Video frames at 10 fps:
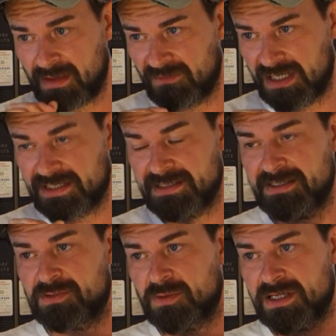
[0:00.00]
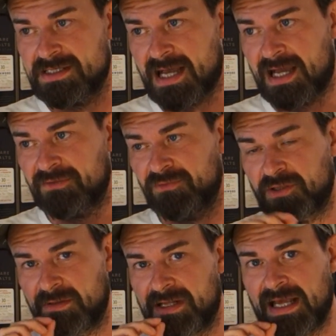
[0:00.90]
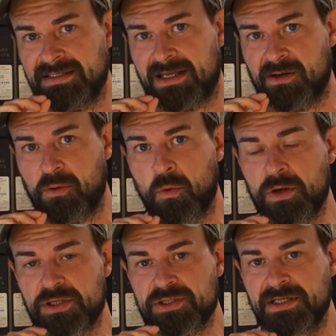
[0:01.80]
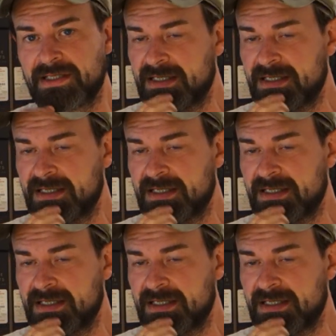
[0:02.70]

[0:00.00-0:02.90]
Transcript: wenn ich nicht sogar sagen würde, leicht alkoholisch.